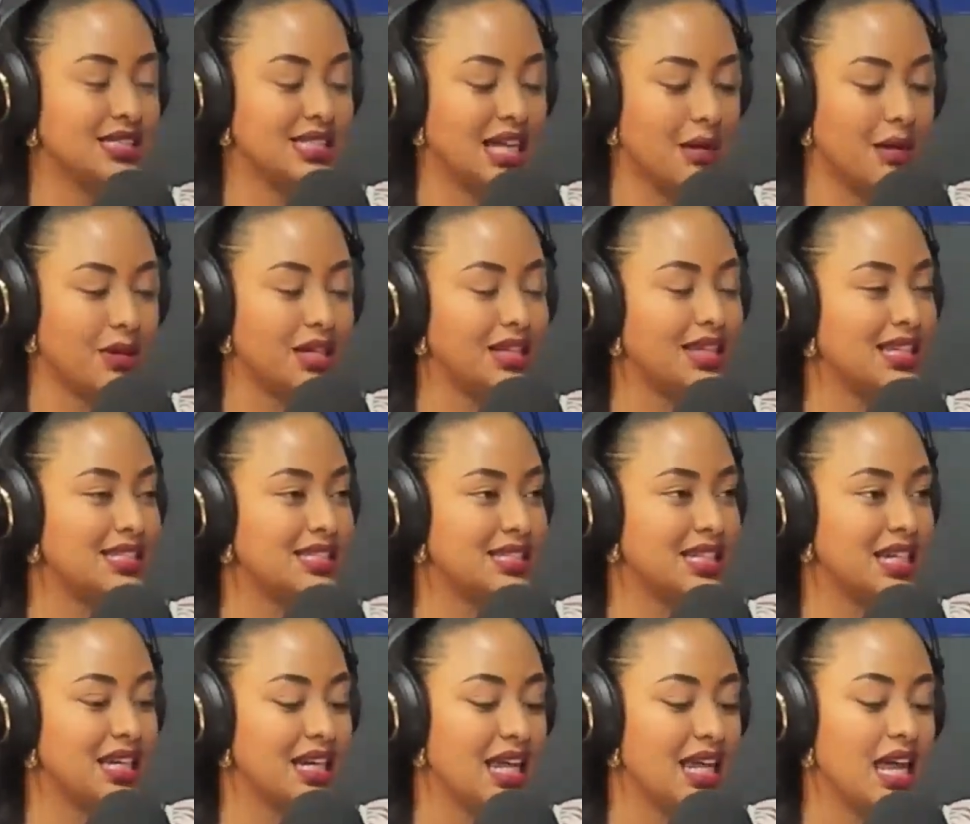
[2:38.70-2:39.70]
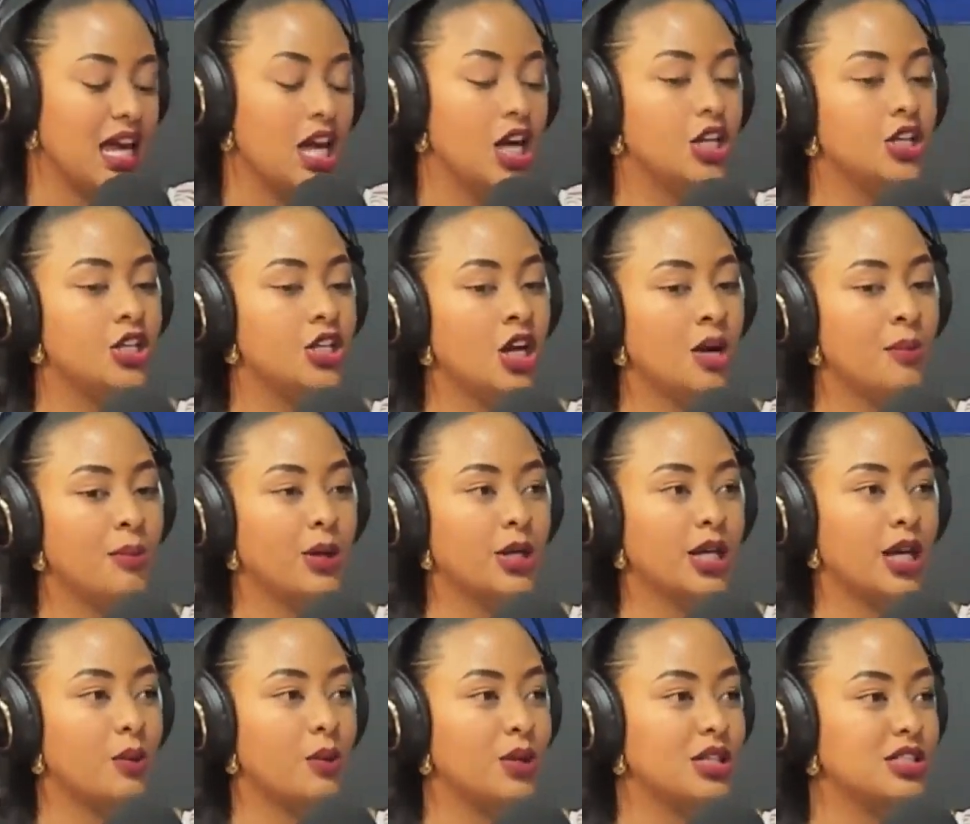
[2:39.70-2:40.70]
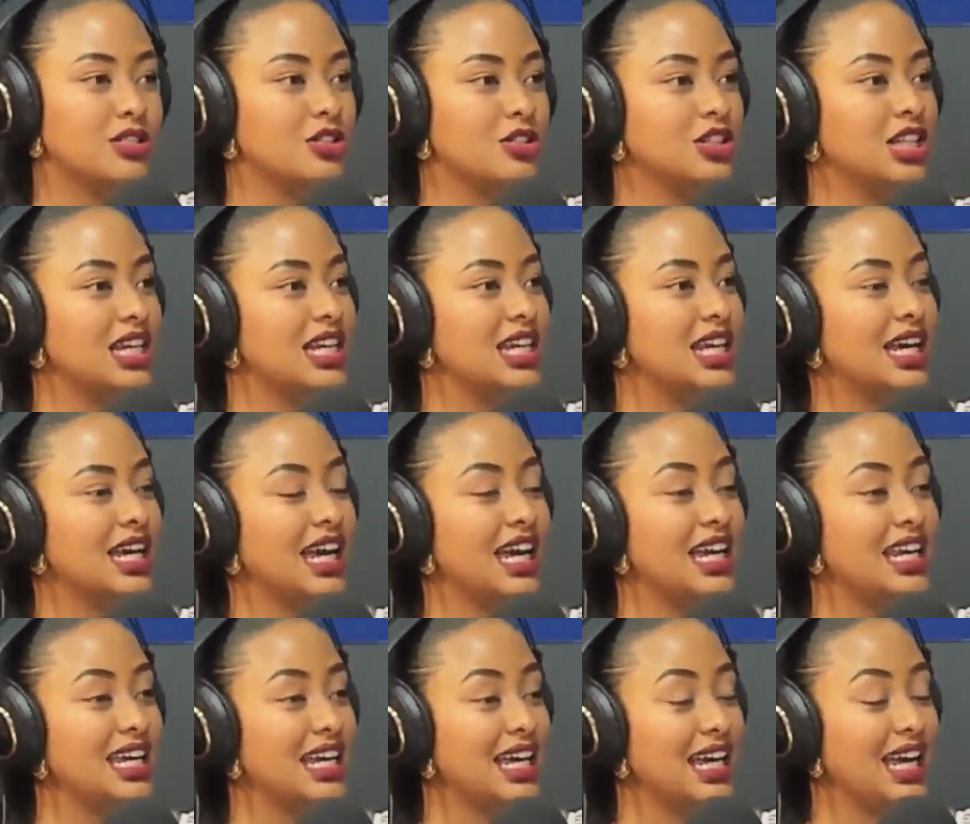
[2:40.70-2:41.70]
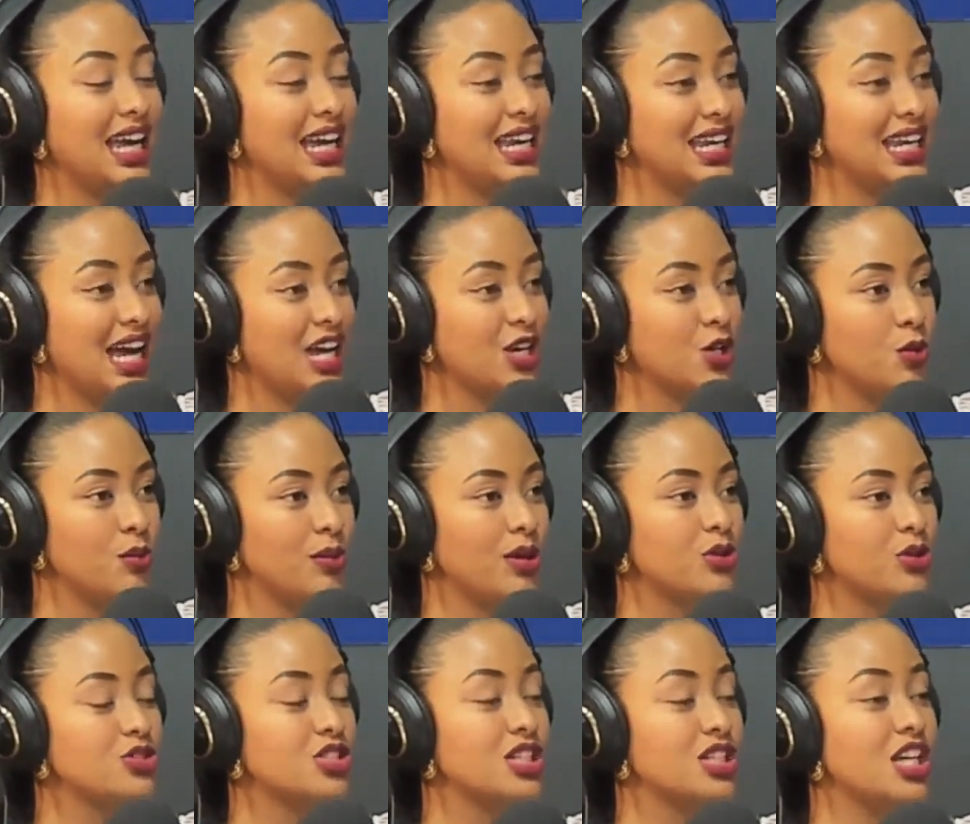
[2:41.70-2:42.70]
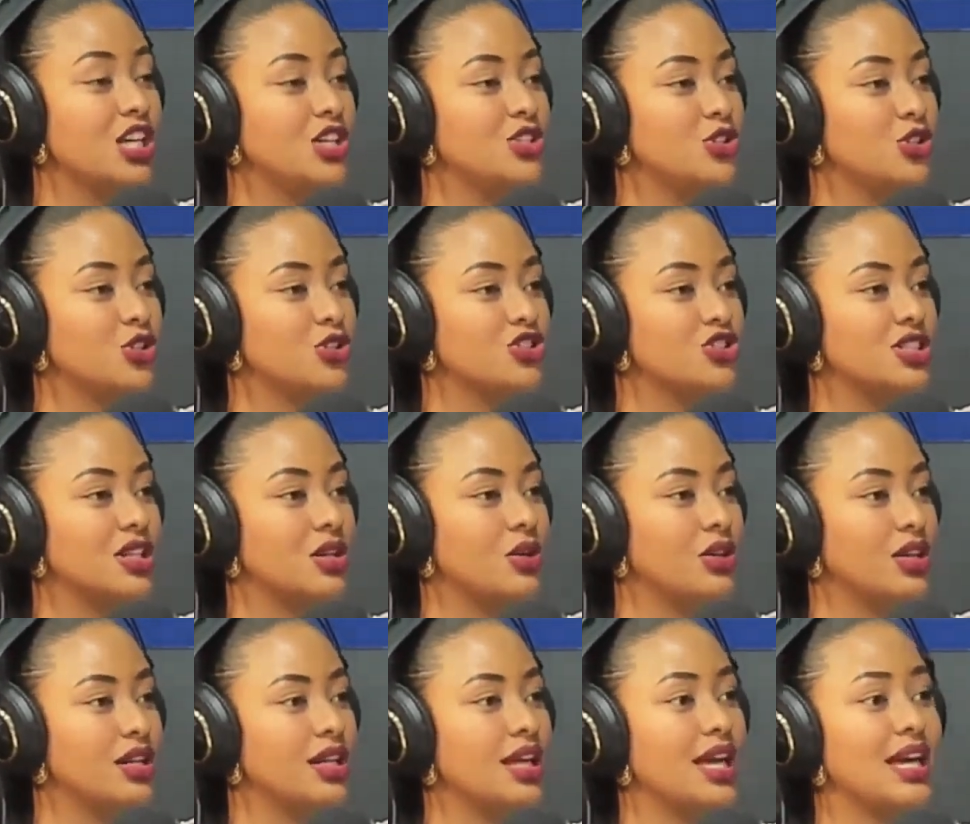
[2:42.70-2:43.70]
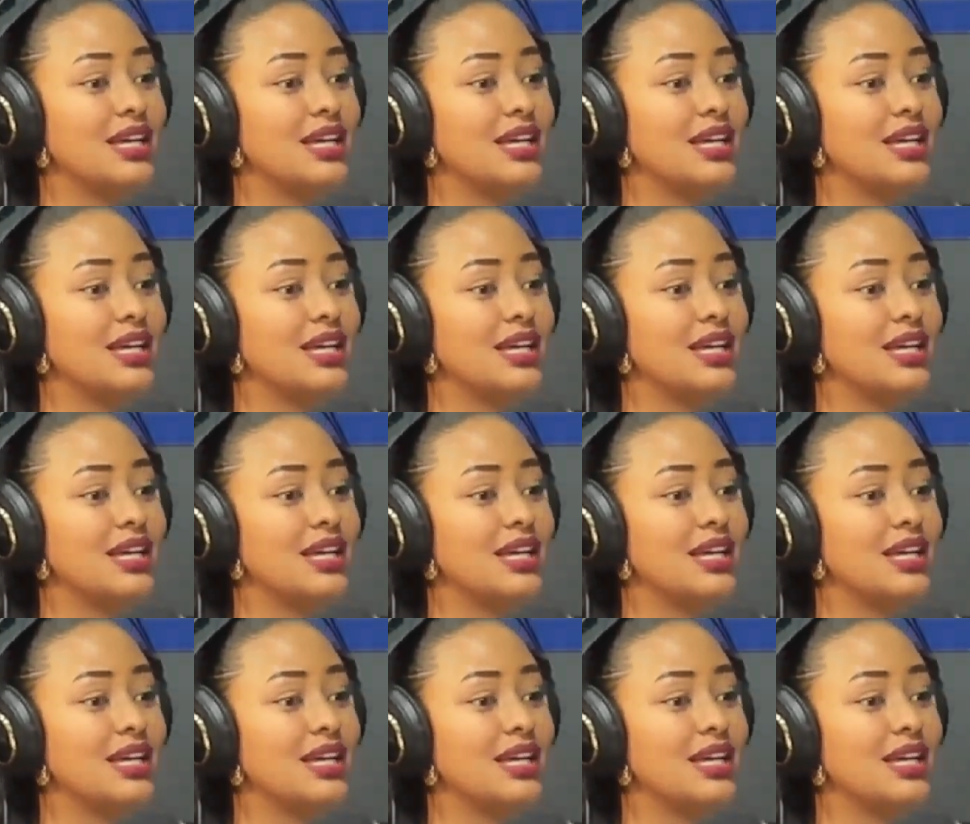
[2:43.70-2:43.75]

saber decir, no, porque Wilson quería números y yo no se lo di.